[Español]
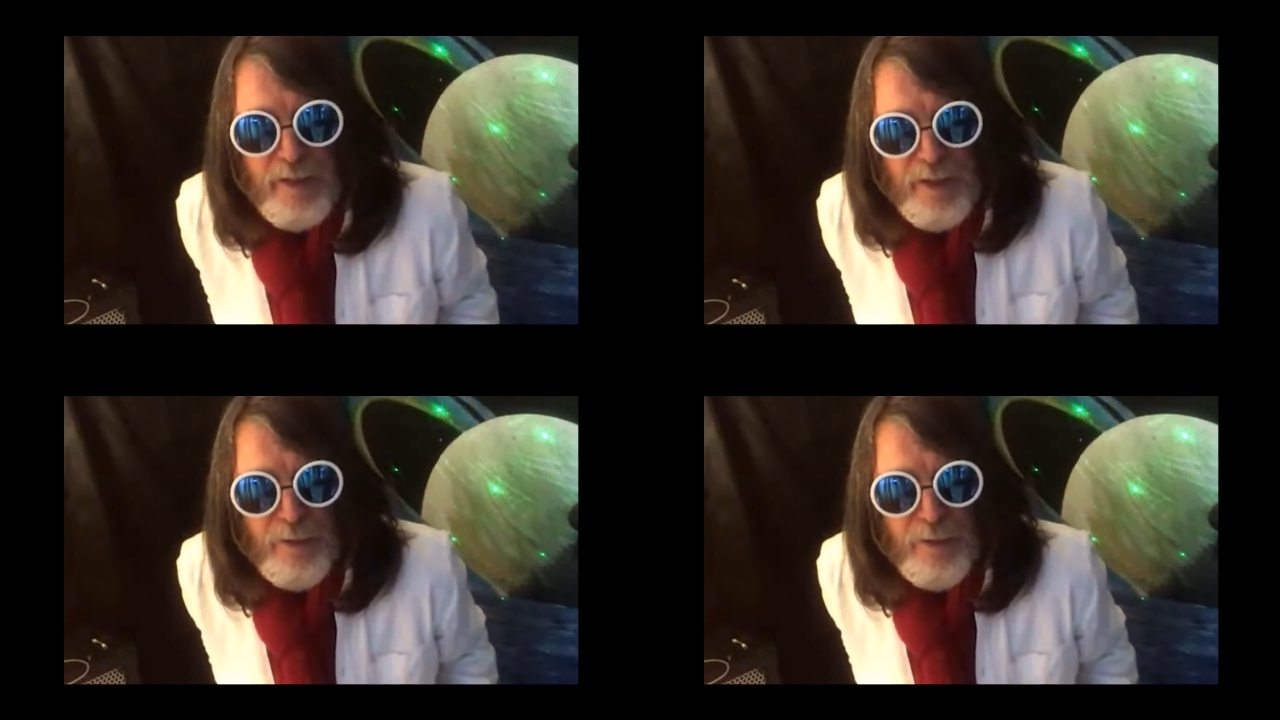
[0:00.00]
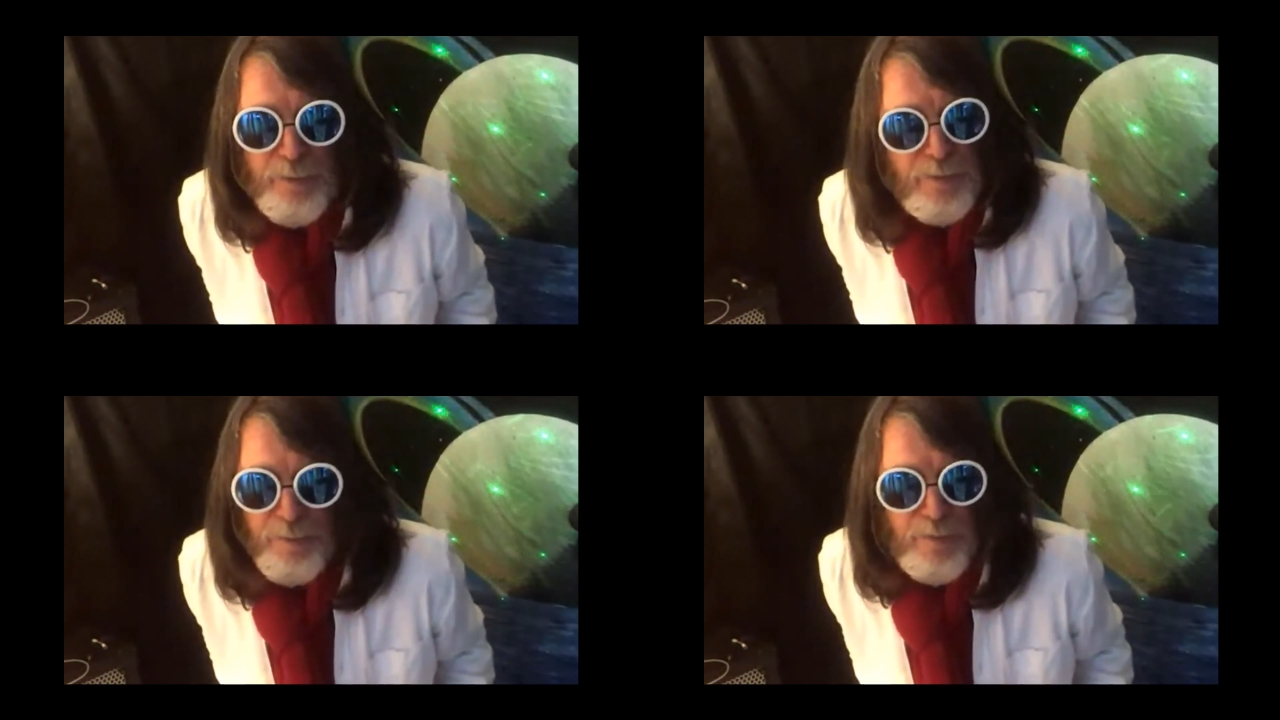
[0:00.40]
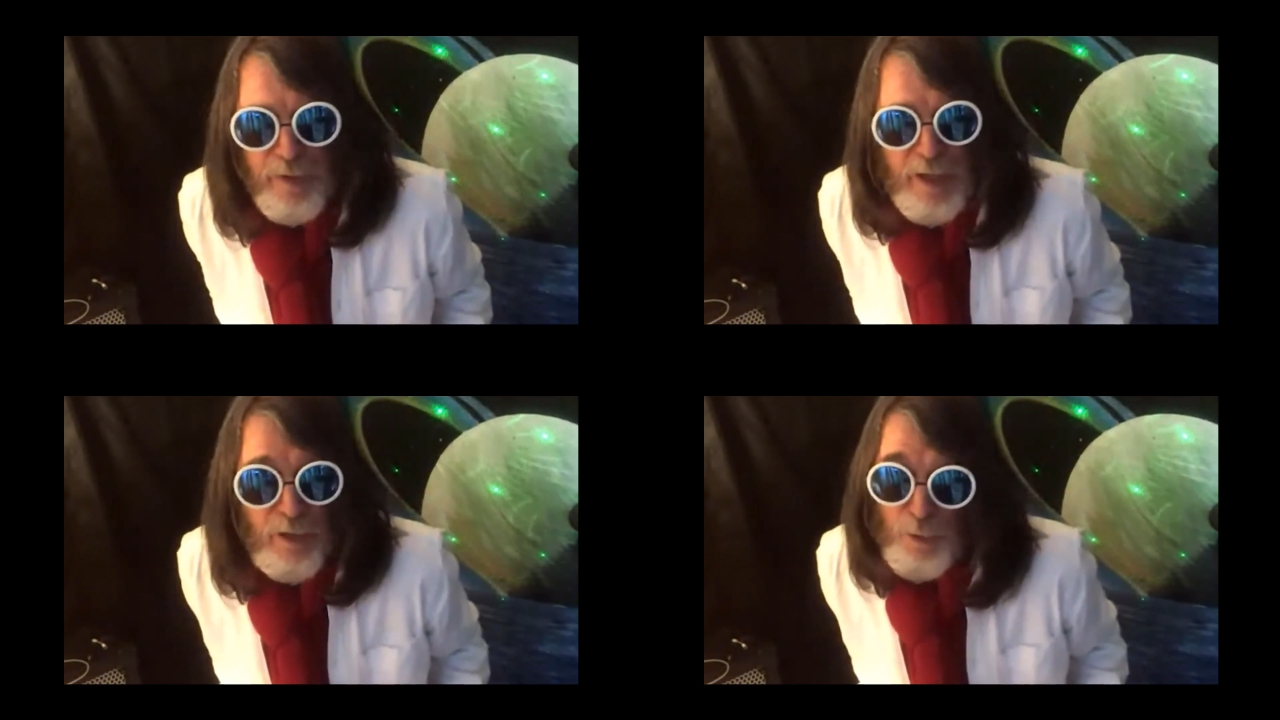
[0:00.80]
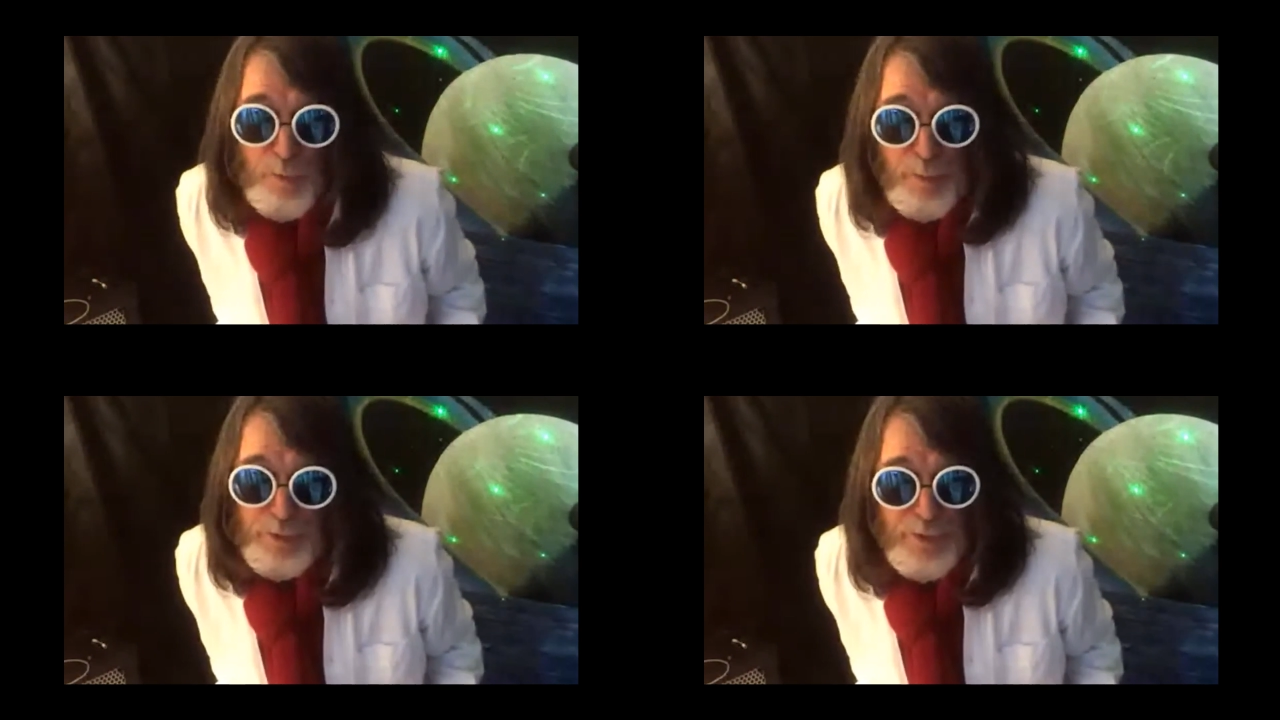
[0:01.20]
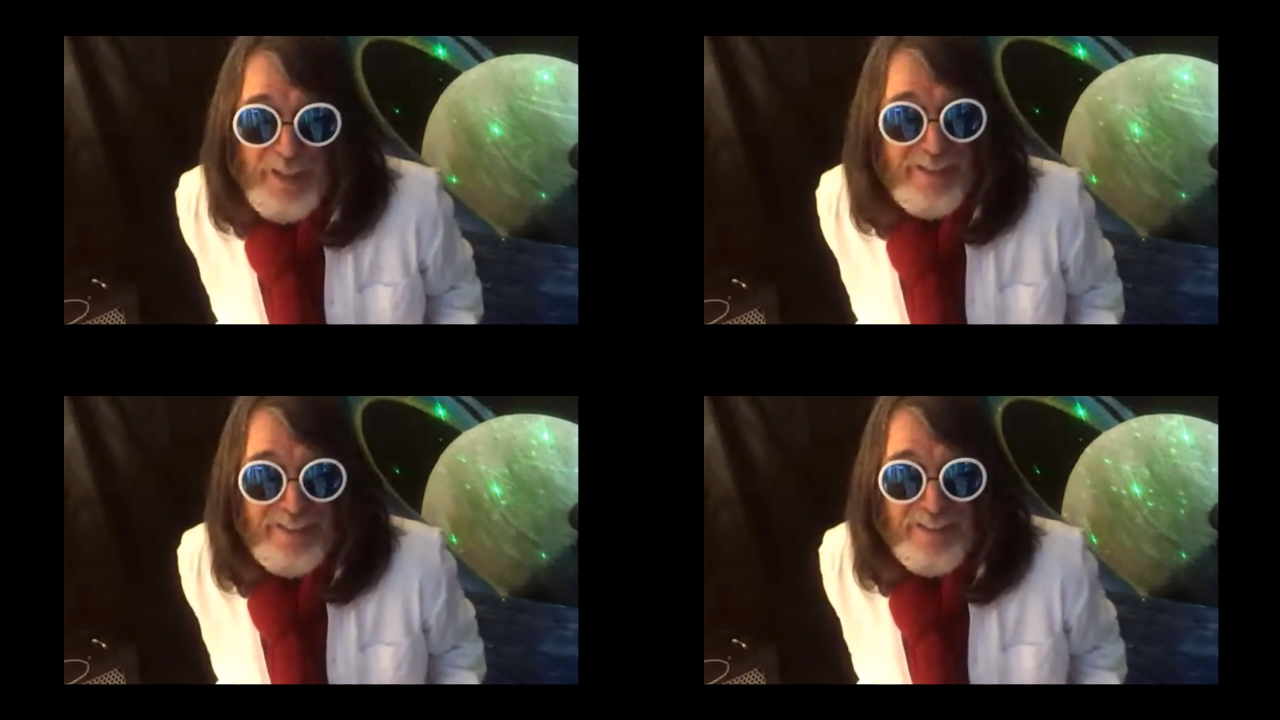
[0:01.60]
Es un es algo
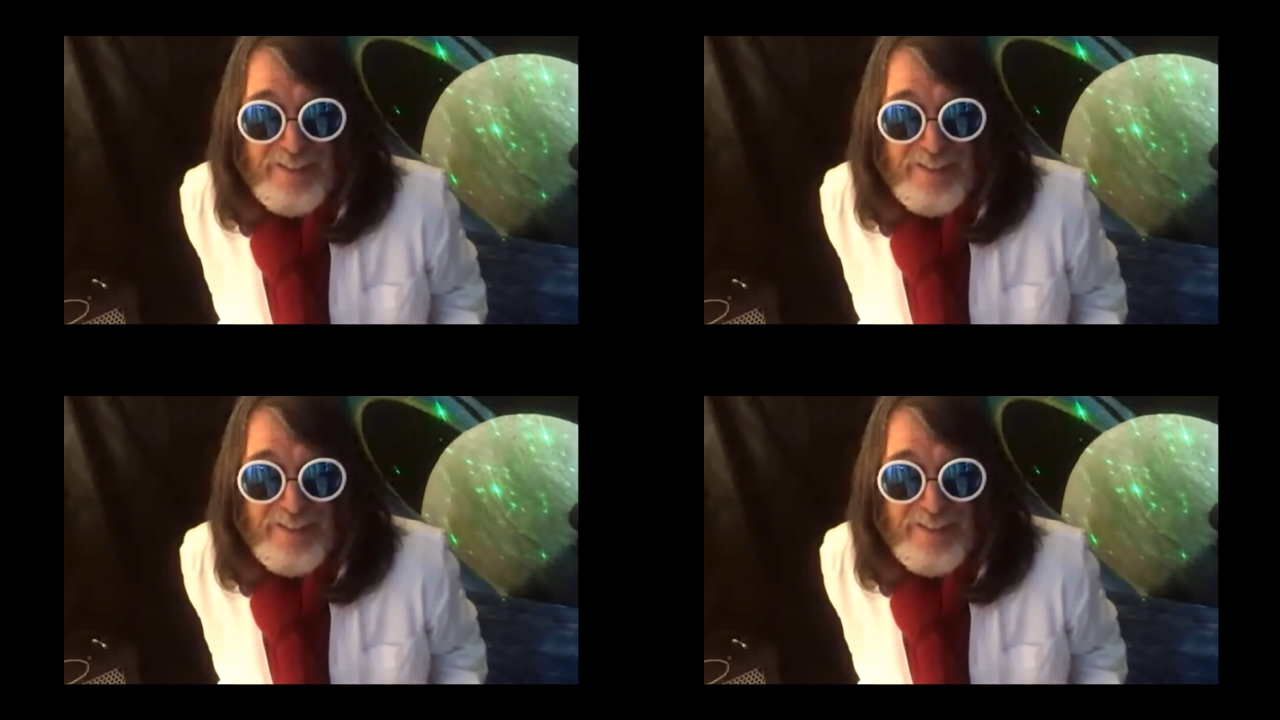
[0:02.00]
impresionante.